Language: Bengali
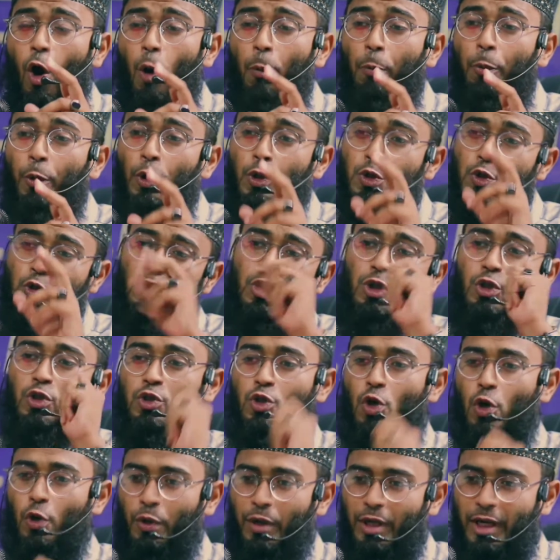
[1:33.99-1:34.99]
অপরিচিতদের
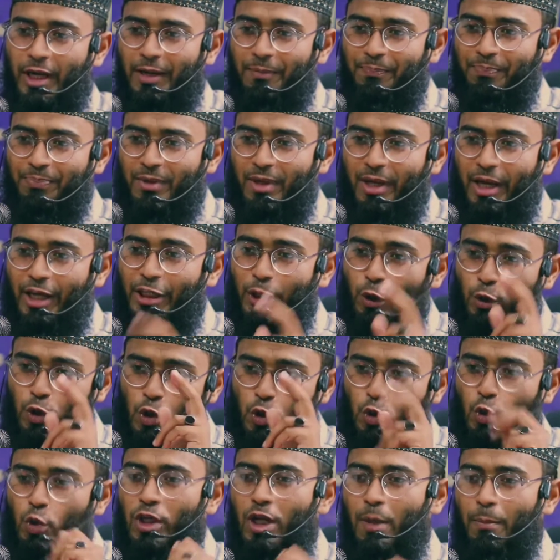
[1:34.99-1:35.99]
সঙ্গে এটি
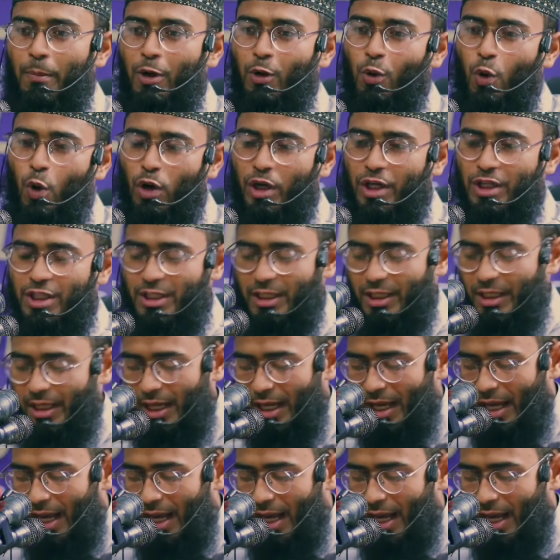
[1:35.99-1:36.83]
হচ্ছে দুই নম্বর কোয়ালিটি